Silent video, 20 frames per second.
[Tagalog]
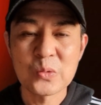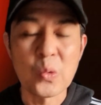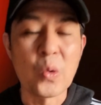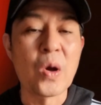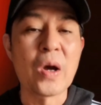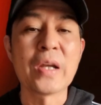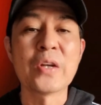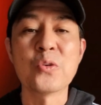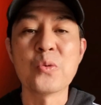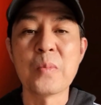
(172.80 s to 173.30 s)
o
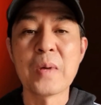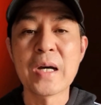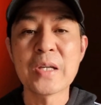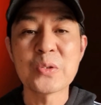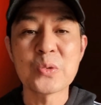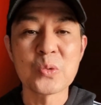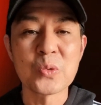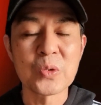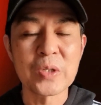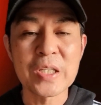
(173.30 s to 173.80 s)
ano
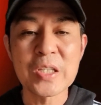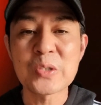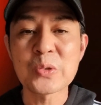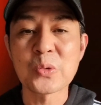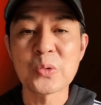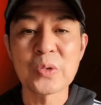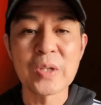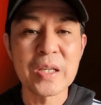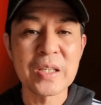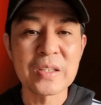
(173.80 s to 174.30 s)
man yung
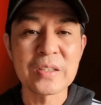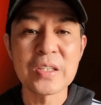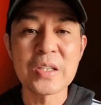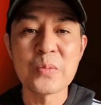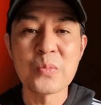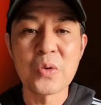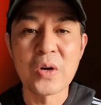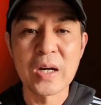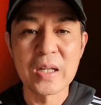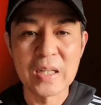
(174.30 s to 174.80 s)
reason na
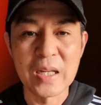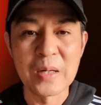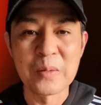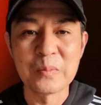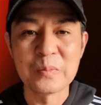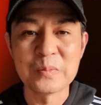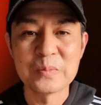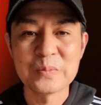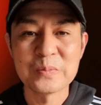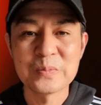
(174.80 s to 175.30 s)
hindi mo
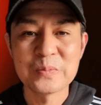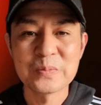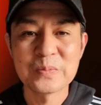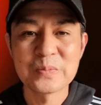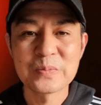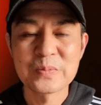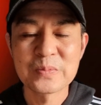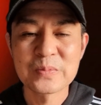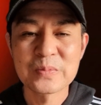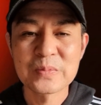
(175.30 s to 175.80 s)
alam,
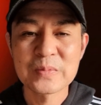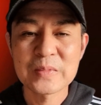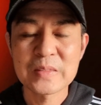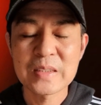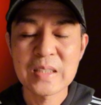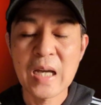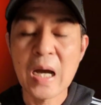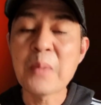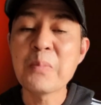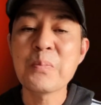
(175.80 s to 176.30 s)

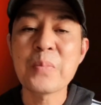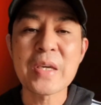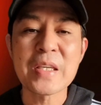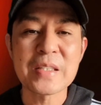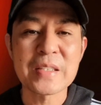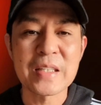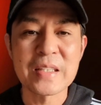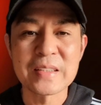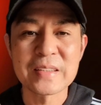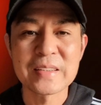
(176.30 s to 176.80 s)
have
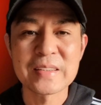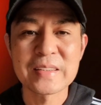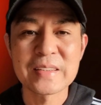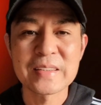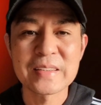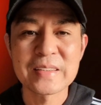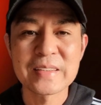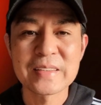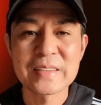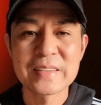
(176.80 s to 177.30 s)

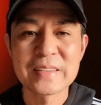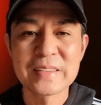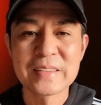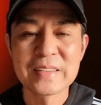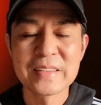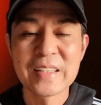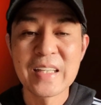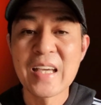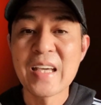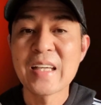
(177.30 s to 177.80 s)
patience.
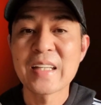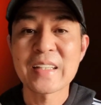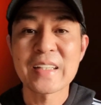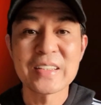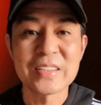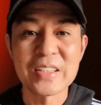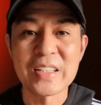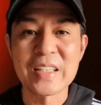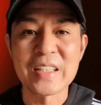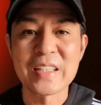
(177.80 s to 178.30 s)

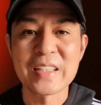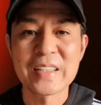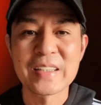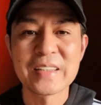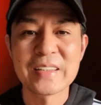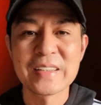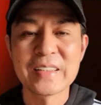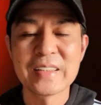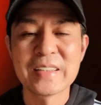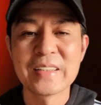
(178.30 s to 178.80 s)
Kasi
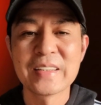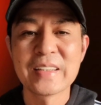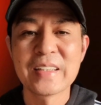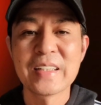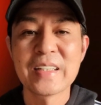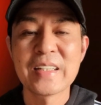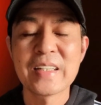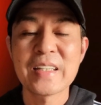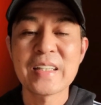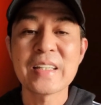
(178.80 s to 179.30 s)

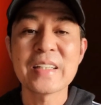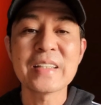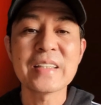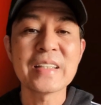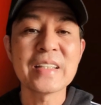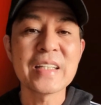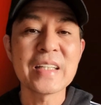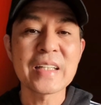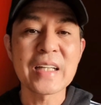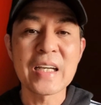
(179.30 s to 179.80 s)

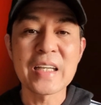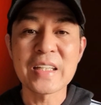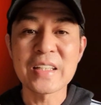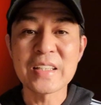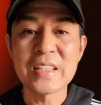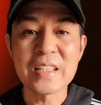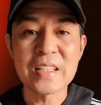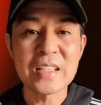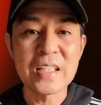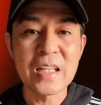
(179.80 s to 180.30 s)
hindi ka
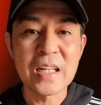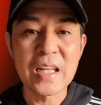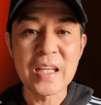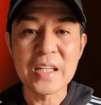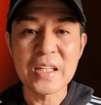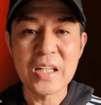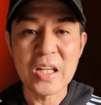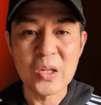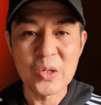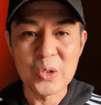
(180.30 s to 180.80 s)

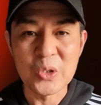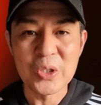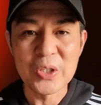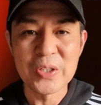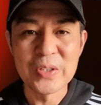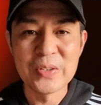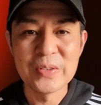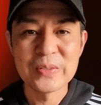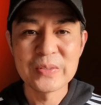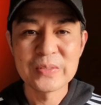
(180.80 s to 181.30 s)
i-delay ni Lord.